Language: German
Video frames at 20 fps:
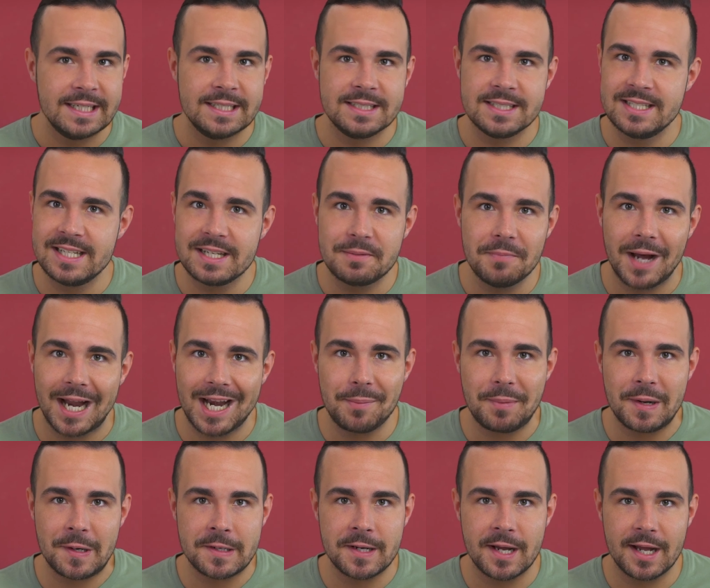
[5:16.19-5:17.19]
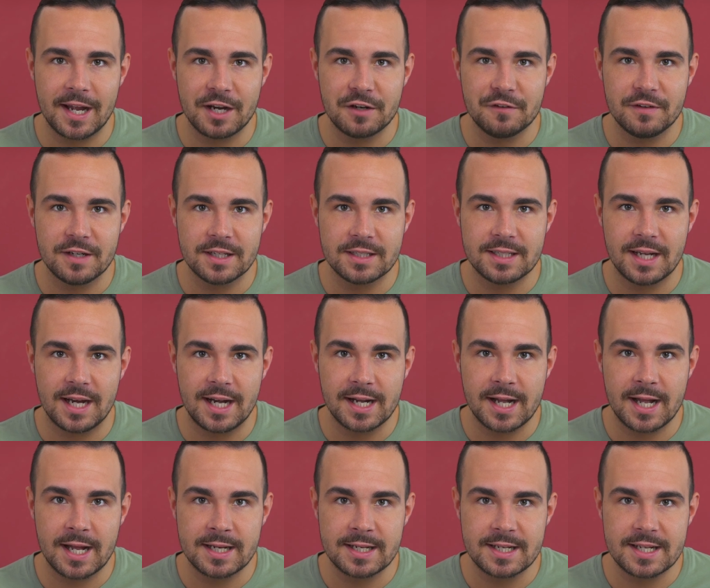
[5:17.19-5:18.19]
Das liegt meiner Meinung nach einfach
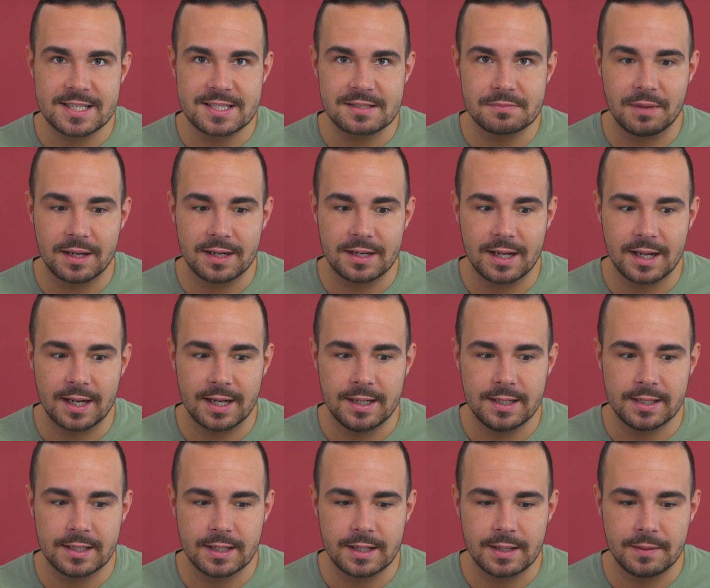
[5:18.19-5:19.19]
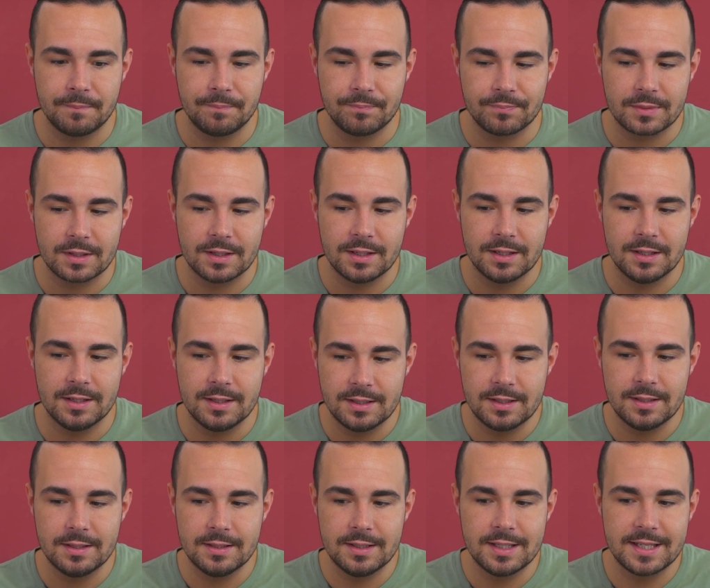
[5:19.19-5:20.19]
daran, dass man halt ähm,
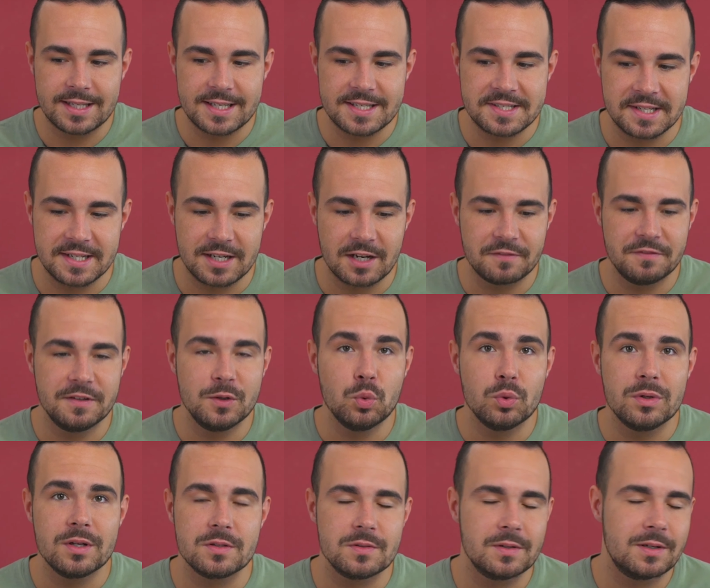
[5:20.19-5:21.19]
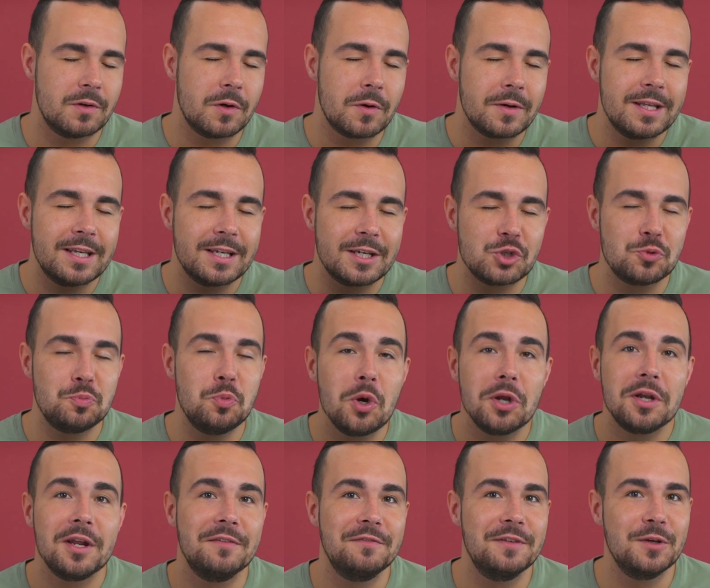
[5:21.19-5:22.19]
nicht gesehen hat, wie gut das, oder noch nicht
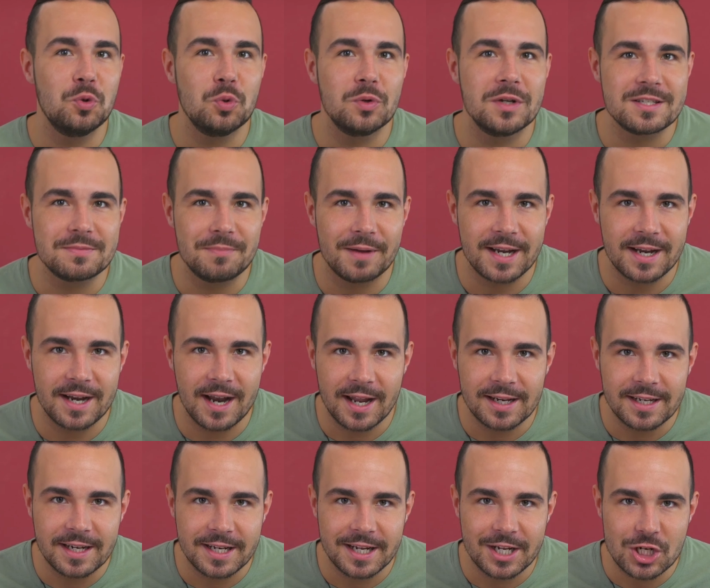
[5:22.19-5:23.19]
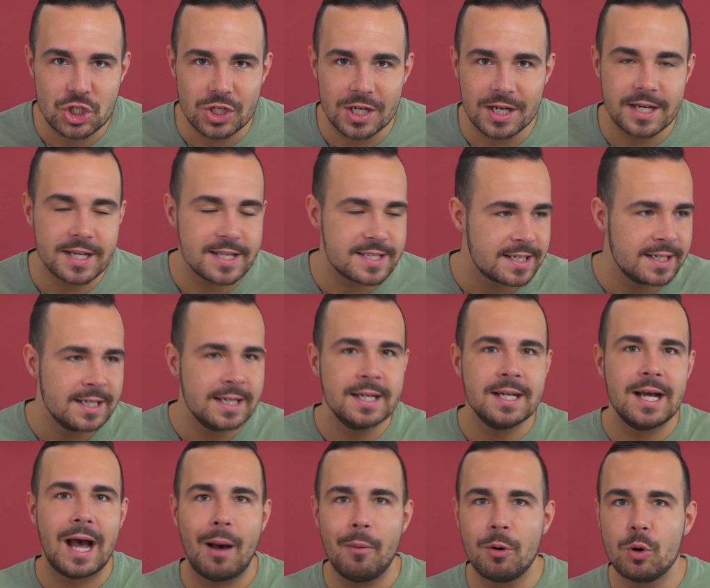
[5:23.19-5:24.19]
gespürt hat, wie gut das bei den anderen Herstellern ist.
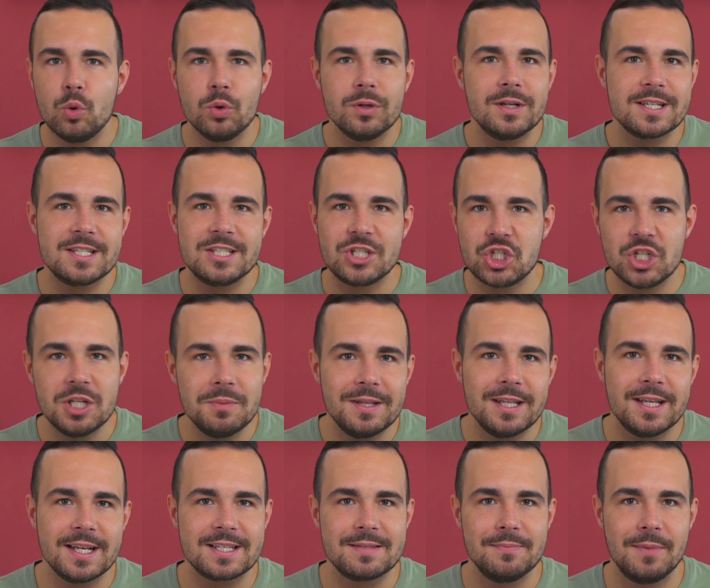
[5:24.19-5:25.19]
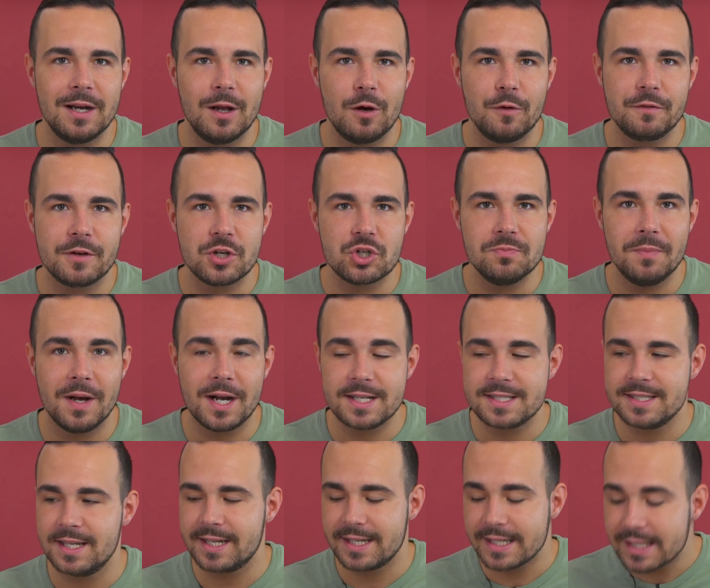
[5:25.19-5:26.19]
Aber gut, das schiebe ich jetzt mal auf
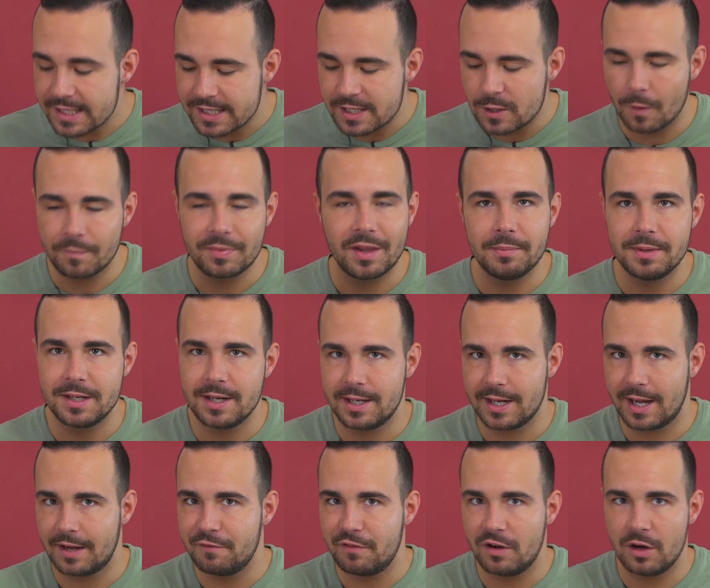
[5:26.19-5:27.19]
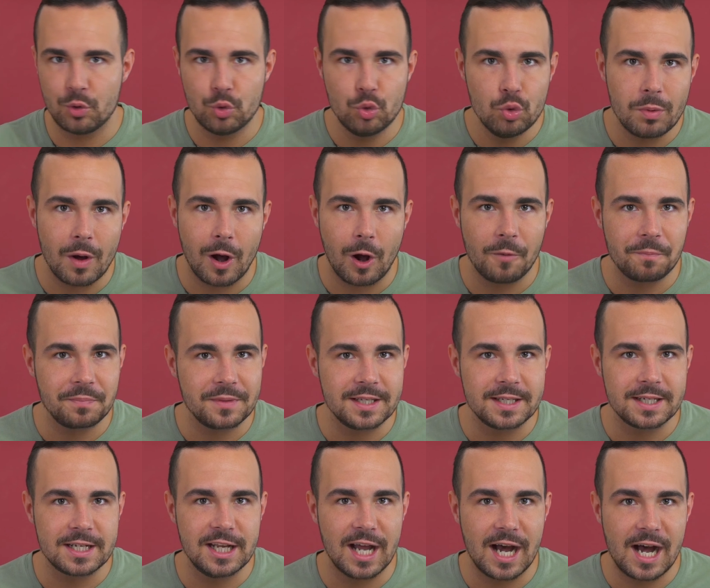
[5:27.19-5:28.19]
Geschmackssache. Ich komme damit halt einfach überhaupt
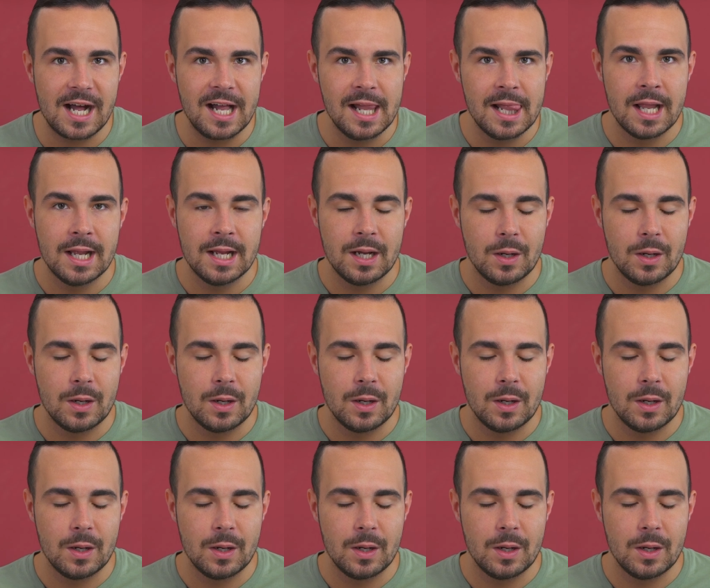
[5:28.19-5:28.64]
nicht klar